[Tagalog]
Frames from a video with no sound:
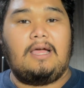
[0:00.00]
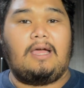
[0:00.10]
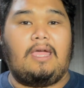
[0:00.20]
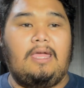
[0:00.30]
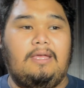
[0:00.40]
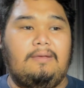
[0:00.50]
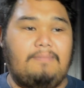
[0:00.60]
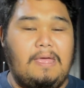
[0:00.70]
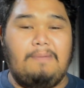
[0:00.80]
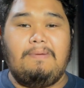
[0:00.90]
aking
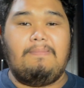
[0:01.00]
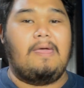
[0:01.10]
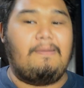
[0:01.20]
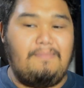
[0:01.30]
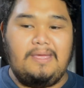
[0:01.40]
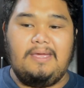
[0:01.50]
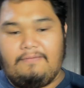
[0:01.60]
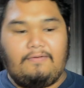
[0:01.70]
baby baby.